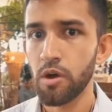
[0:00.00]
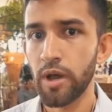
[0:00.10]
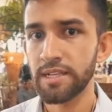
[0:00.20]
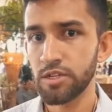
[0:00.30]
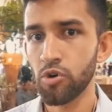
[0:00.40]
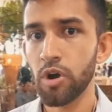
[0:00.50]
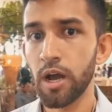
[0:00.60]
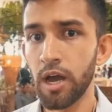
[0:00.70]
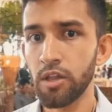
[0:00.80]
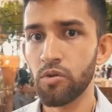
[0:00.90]
Resíduo
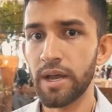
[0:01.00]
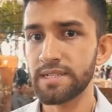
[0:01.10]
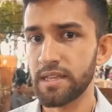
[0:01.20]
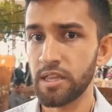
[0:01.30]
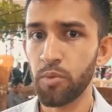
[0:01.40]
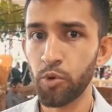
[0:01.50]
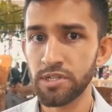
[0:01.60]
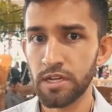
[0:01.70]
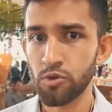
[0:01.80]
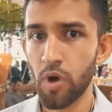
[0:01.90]
orgânico é
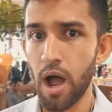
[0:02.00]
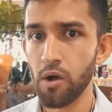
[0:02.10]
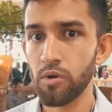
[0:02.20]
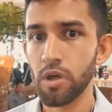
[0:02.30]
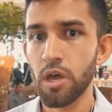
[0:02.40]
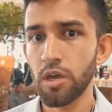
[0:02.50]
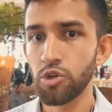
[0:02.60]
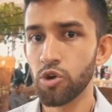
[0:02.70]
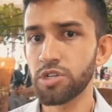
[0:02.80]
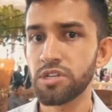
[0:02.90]
70% água
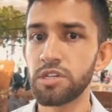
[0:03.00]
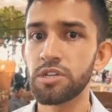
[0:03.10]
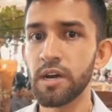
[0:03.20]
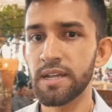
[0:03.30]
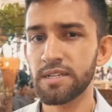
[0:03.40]
e hoje a gente